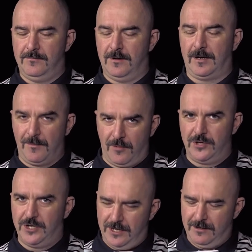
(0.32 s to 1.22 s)

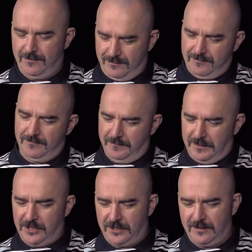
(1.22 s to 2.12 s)
рабочий
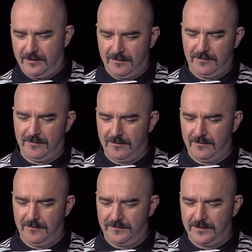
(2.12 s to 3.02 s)
пишет э,
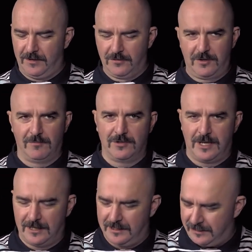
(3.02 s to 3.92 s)
союзному
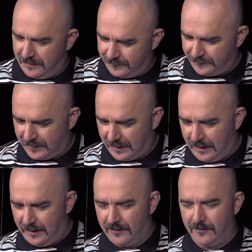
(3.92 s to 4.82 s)
старости
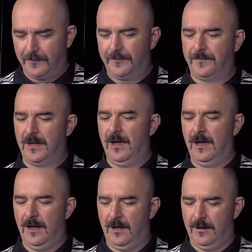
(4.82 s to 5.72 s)
Калинину.
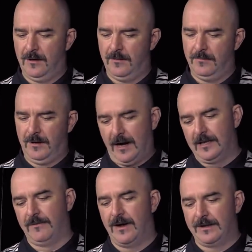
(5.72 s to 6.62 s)

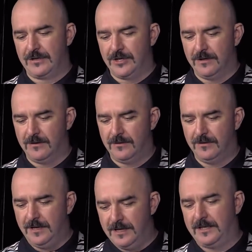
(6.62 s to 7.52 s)
Михаил Иванович,
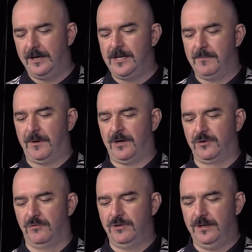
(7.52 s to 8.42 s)
искренне
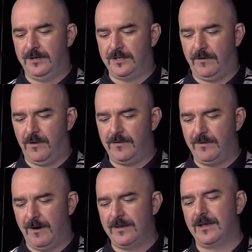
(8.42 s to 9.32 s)
прошу уделить свое
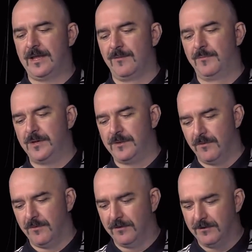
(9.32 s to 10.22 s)
внимание этому
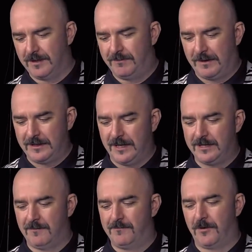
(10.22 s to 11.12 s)
письму. За
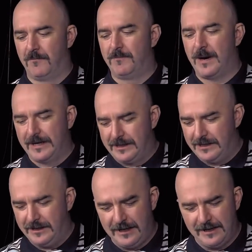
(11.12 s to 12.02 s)
процессом
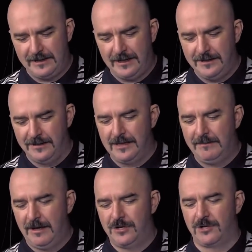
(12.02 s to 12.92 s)
промпартии я следил
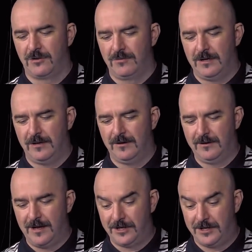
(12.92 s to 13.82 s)
не меньше других,
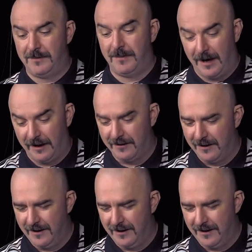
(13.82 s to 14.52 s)
и даже тебя.